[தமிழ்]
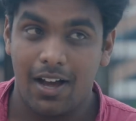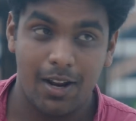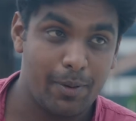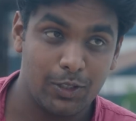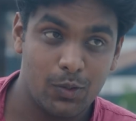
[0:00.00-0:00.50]

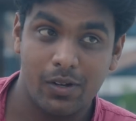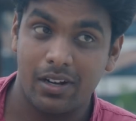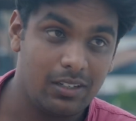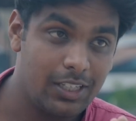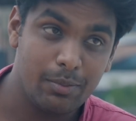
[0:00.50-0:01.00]
ஆனால் பார்த்துக்கோங்க
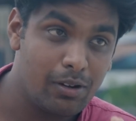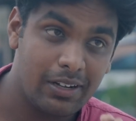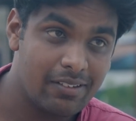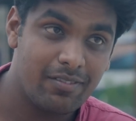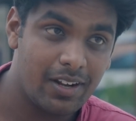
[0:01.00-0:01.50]
தீபாவளி
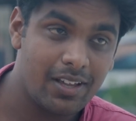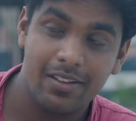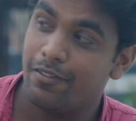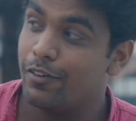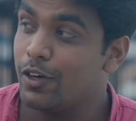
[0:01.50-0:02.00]
டைம் வேறு
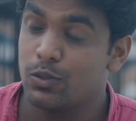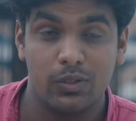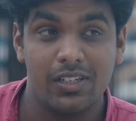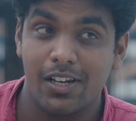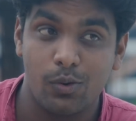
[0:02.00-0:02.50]
வீடு
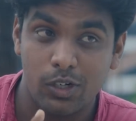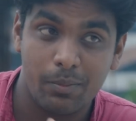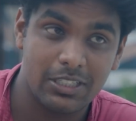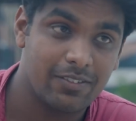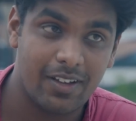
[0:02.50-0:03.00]
சுற்றி நிறைய குட்டி
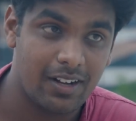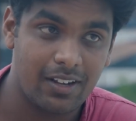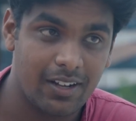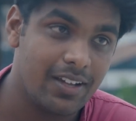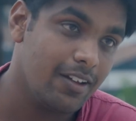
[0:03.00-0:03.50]
பசங்க வேறு
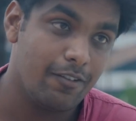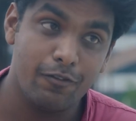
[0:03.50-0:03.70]
இருக்காங்க